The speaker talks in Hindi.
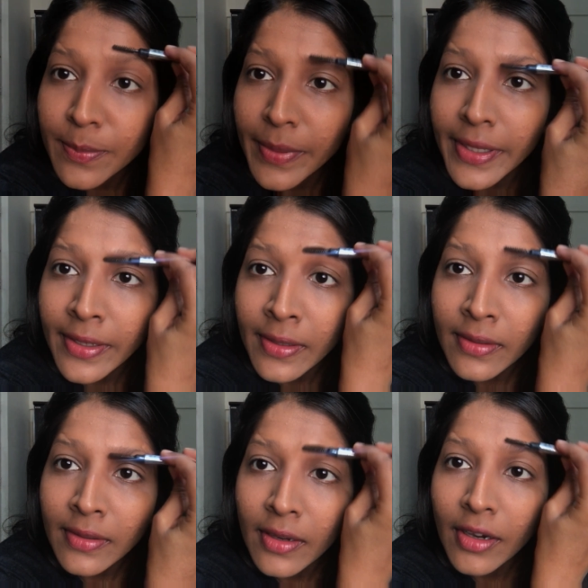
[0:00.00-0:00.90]

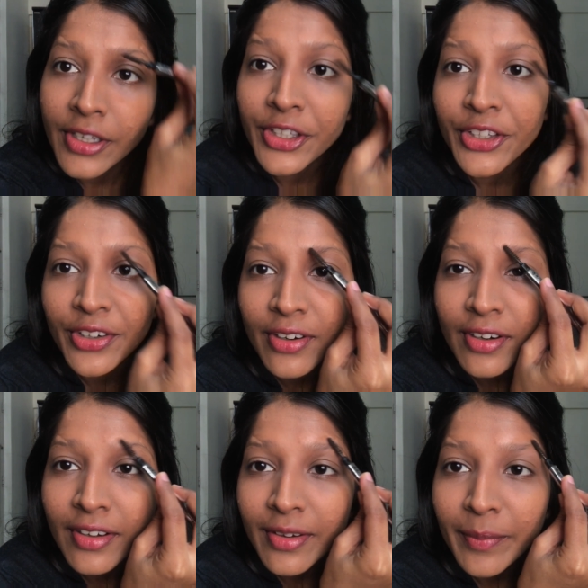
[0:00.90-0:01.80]
बिन अ
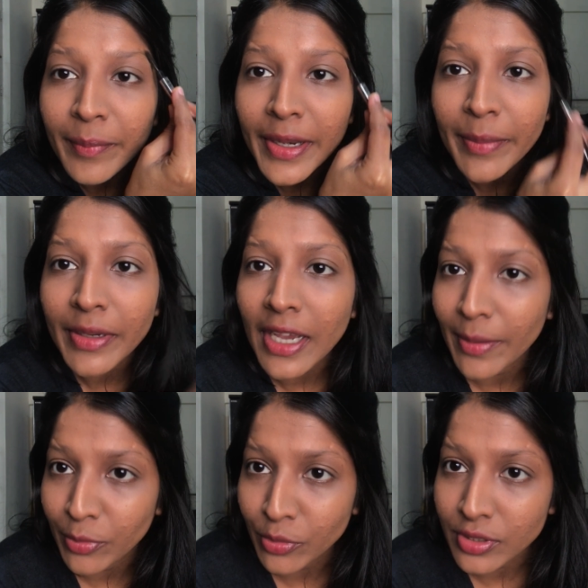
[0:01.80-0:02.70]
मैंने मेरी
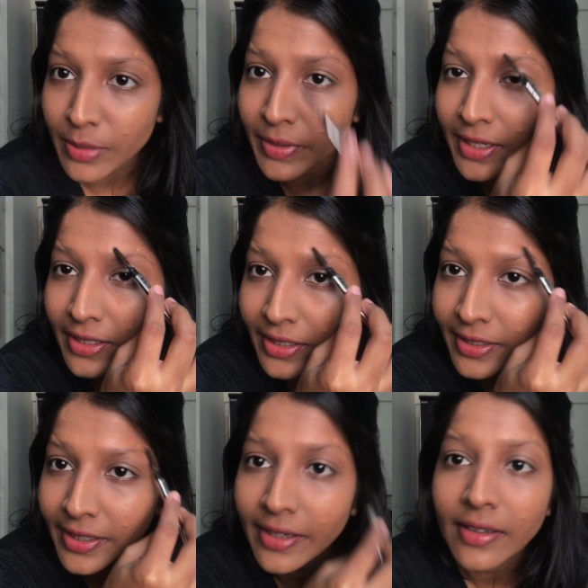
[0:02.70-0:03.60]
आईब्रोज नहीं बनाई है ठीक
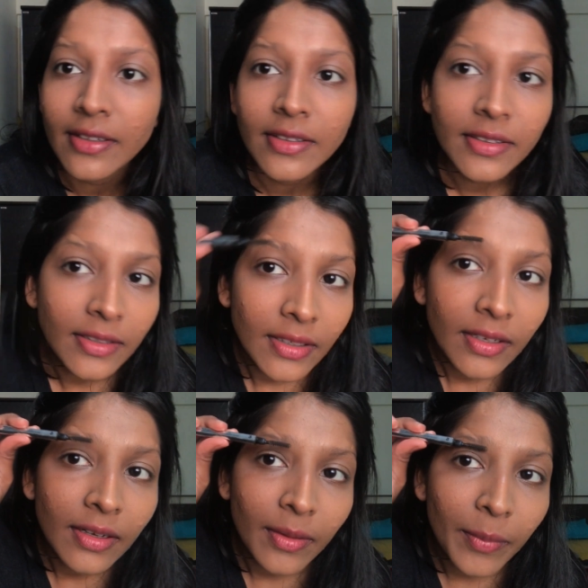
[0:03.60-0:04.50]
है
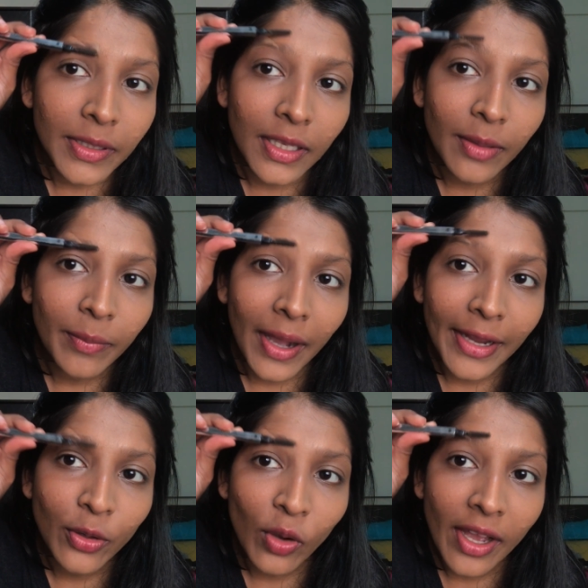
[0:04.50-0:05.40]
मतलब आई
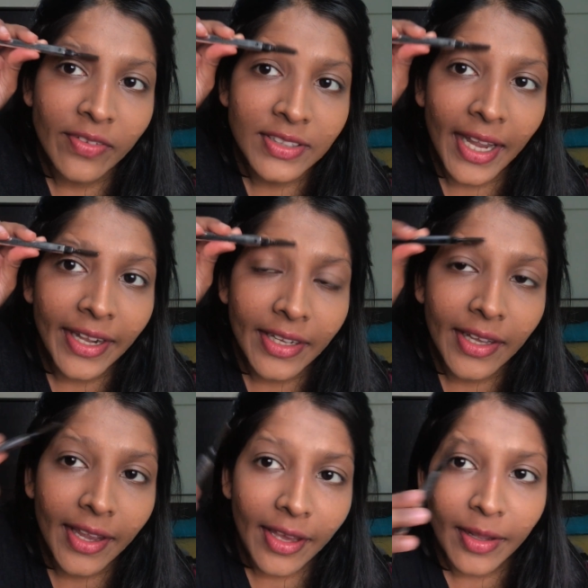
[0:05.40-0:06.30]
नो आई हैव स्टैंडी
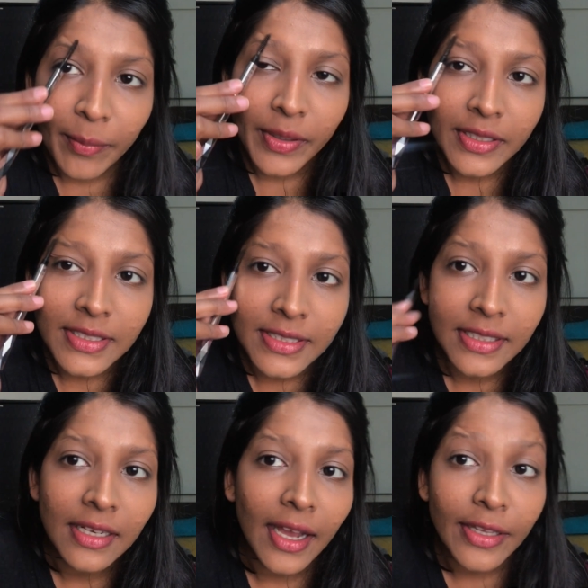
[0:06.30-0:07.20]
हेयर बट
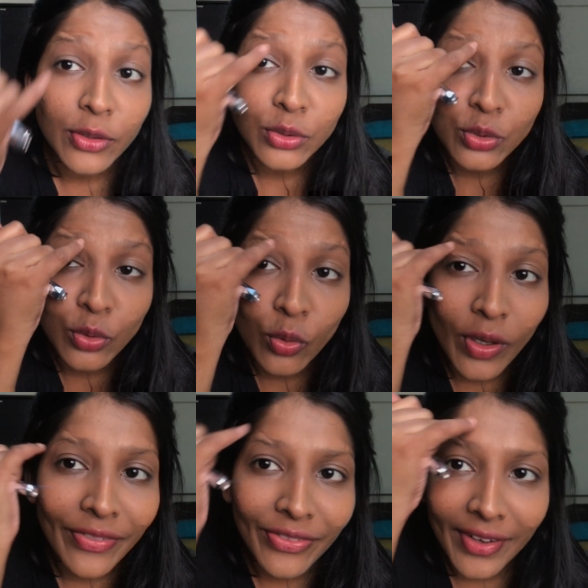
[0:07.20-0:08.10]
स्टिल आई यूज टू गो
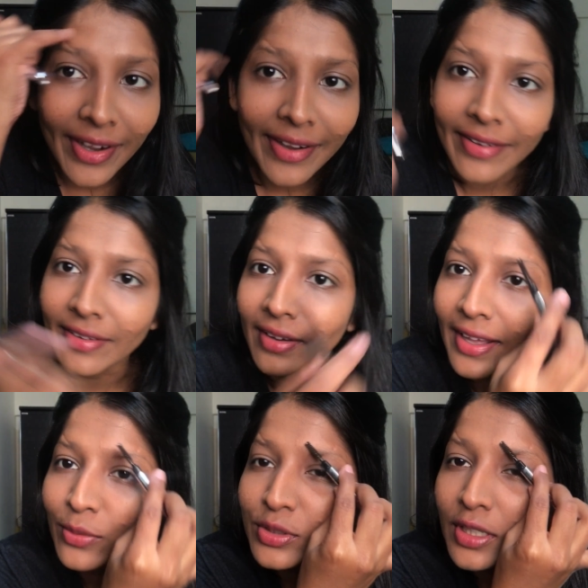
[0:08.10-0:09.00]
एन थ्रेड
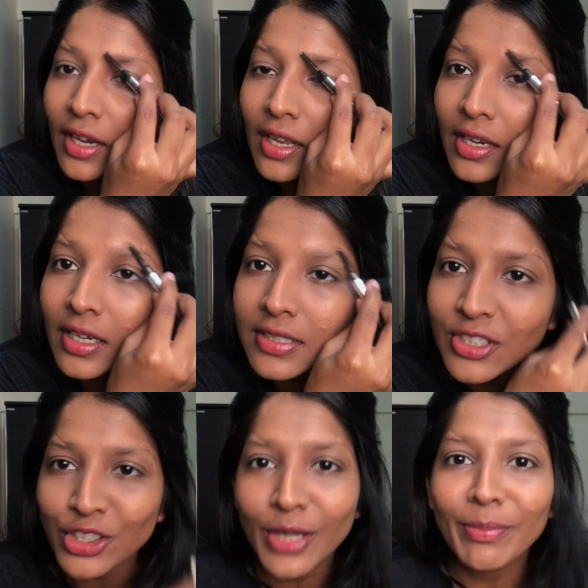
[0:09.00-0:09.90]
एंड उससे हल्का सा
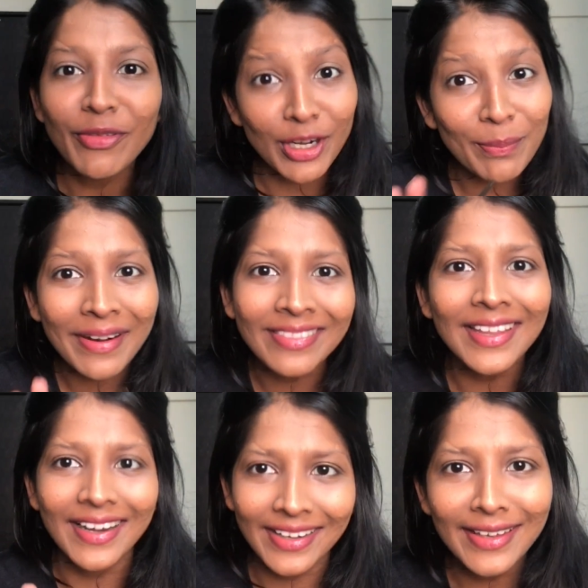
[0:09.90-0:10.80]
शेप में फ़र्क पड़ता
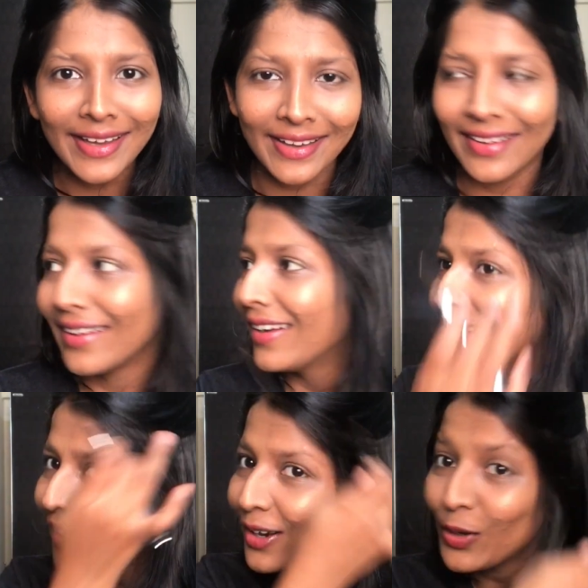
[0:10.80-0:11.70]
है ठीक है
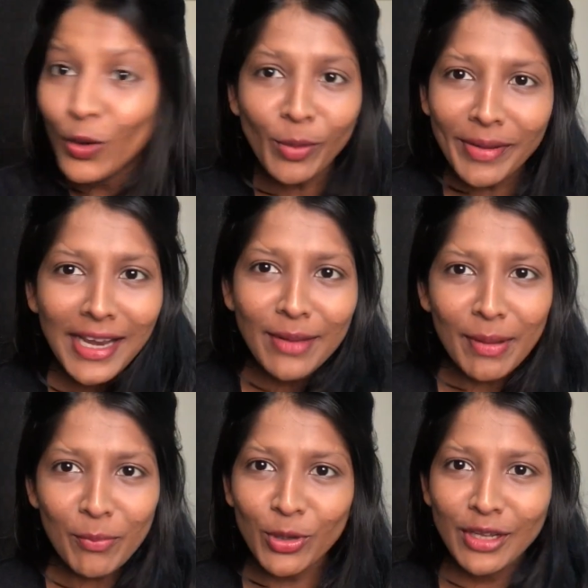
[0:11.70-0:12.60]
डोंट बी लाइक
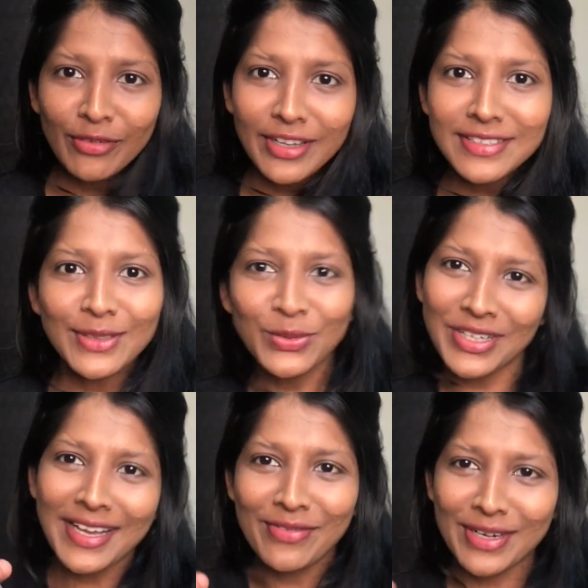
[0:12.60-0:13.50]
माई बुली फ्रेंड सिंह
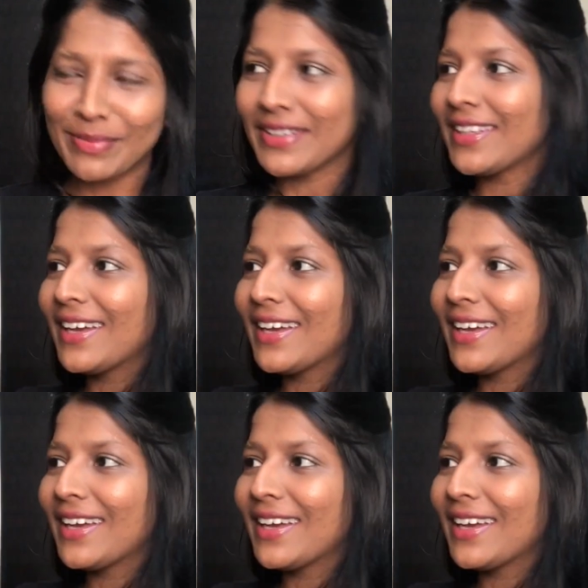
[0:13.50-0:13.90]
तुझे क्या फ़र्क पड़ता